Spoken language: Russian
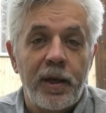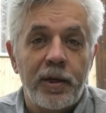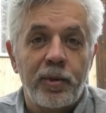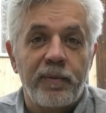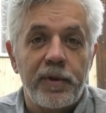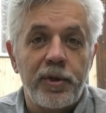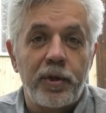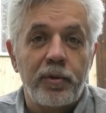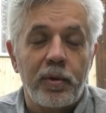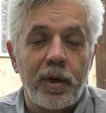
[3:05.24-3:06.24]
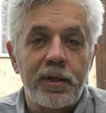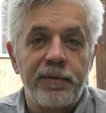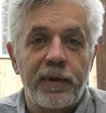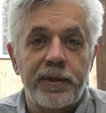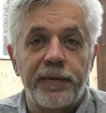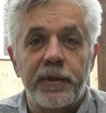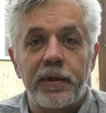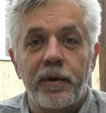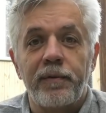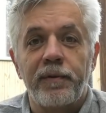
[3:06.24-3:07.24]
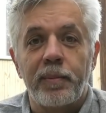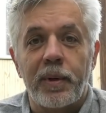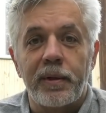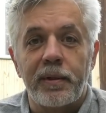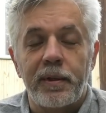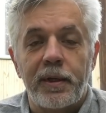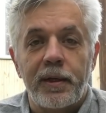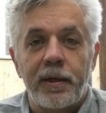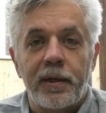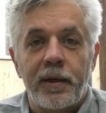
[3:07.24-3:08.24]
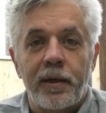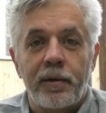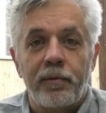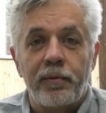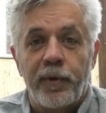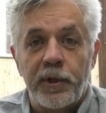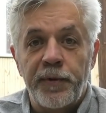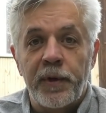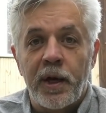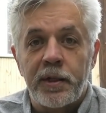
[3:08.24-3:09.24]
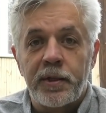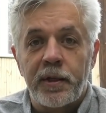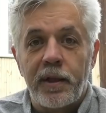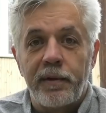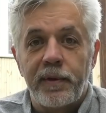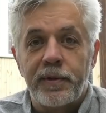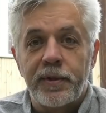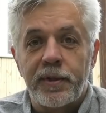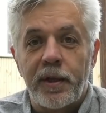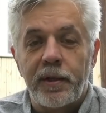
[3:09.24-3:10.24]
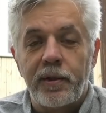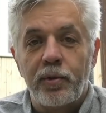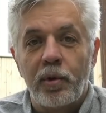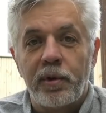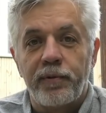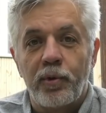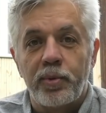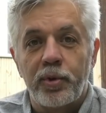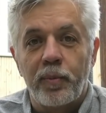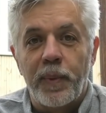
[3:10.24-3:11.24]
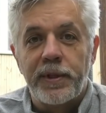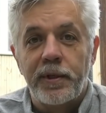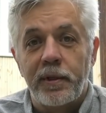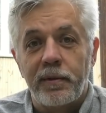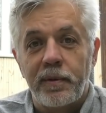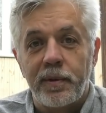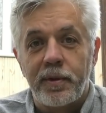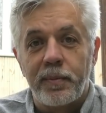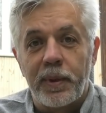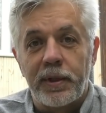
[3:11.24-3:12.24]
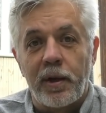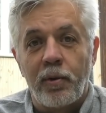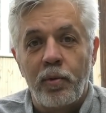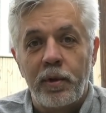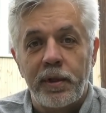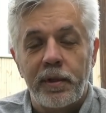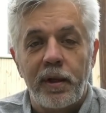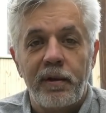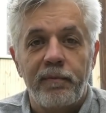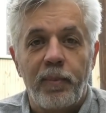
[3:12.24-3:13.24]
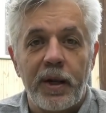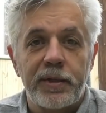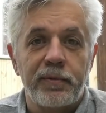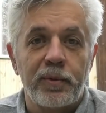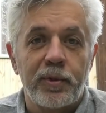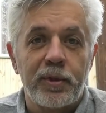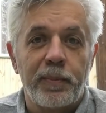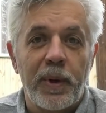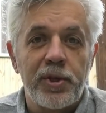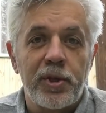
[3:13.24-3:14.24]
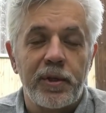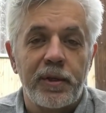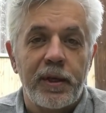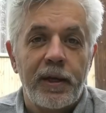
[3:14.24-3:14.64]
чтобы в очередной раз фальсифицировать выборы. Ну, фальсификация, она ведь состоит не только в том, что подделываются протоколы или вбрасываются пачки